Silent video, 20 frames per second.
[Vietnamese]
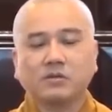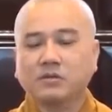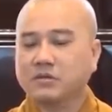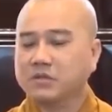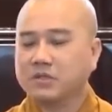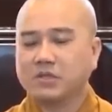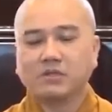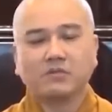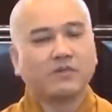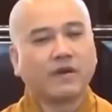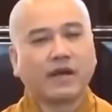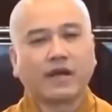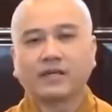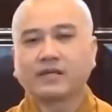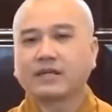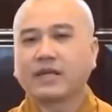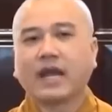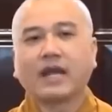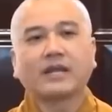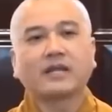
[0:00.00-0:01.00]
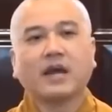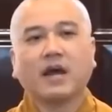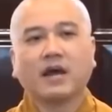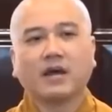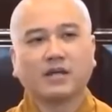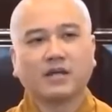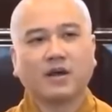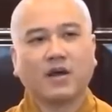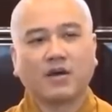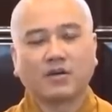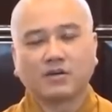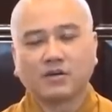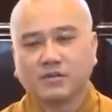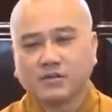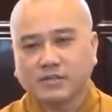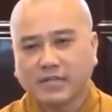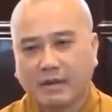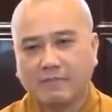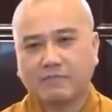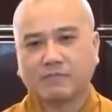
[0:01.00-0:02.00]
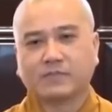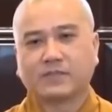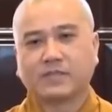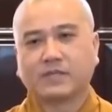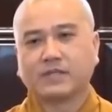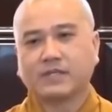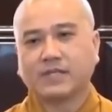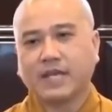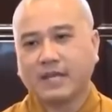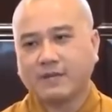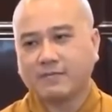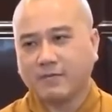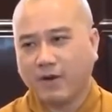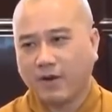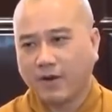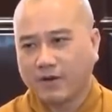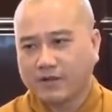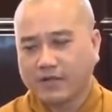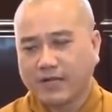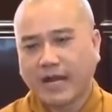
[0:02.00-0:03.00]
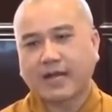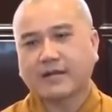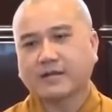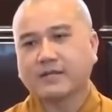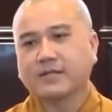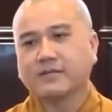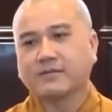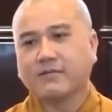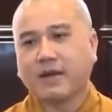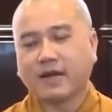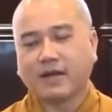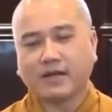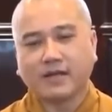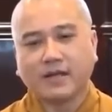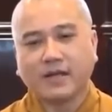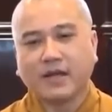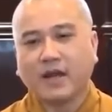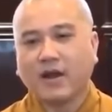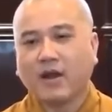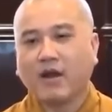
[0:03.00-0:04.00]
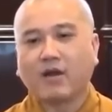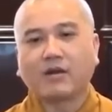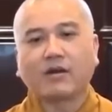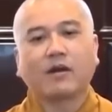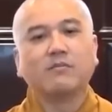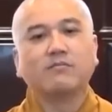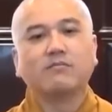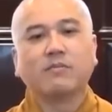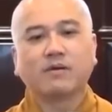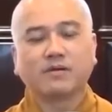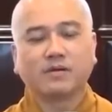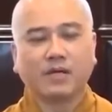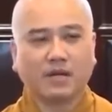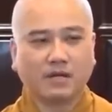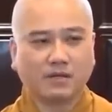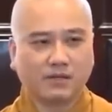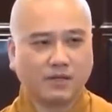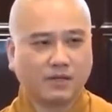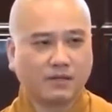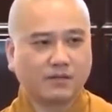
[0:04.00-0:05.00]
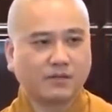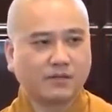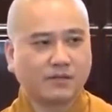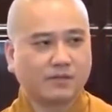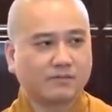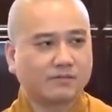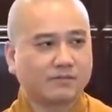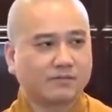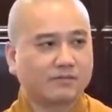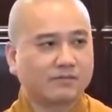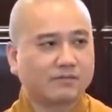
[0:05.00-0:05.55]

Người như vậy cả đời họ cứ cầm sợi dây mà họ căng như vậy, họ không bao giờ gỡ được.